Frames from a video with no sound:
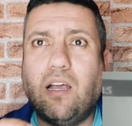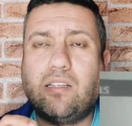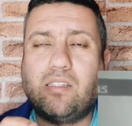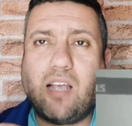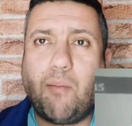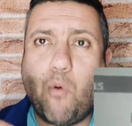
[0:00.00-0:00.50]

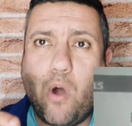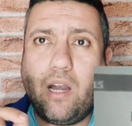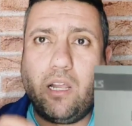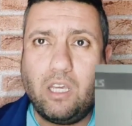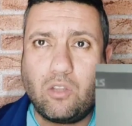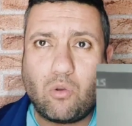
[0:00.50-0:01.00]
صامويل
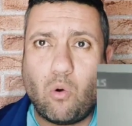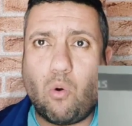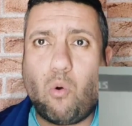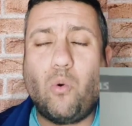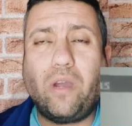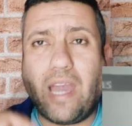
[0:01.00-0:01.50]
ايتو
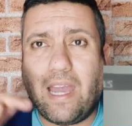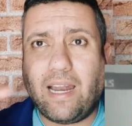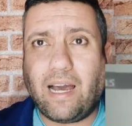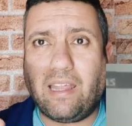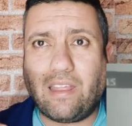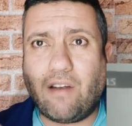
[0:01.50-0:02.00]

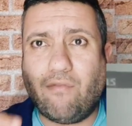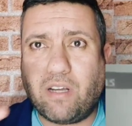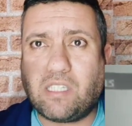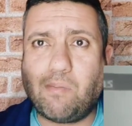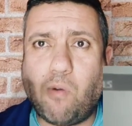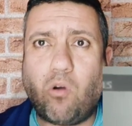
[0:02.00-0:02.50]
وكاين ايضا
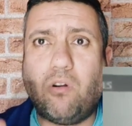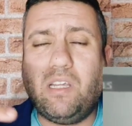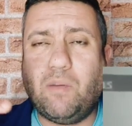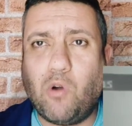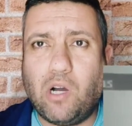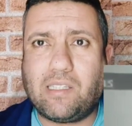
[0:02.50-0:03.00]
فيرسمون
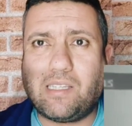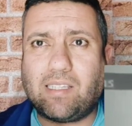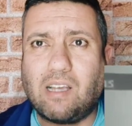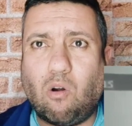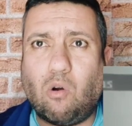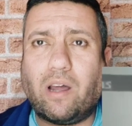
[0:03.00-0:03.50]

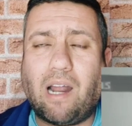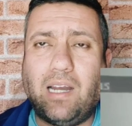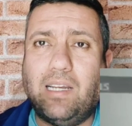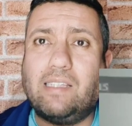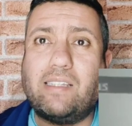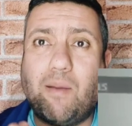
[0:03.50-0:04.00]
لمؤسسه اخرى
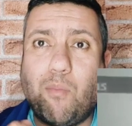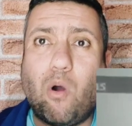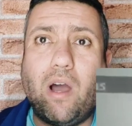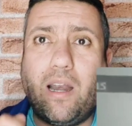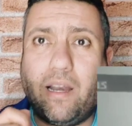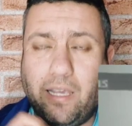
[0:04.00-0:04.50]

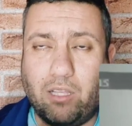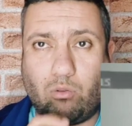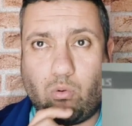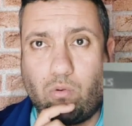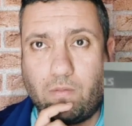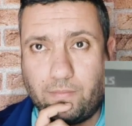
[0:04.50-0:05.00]
لسامويل ايتو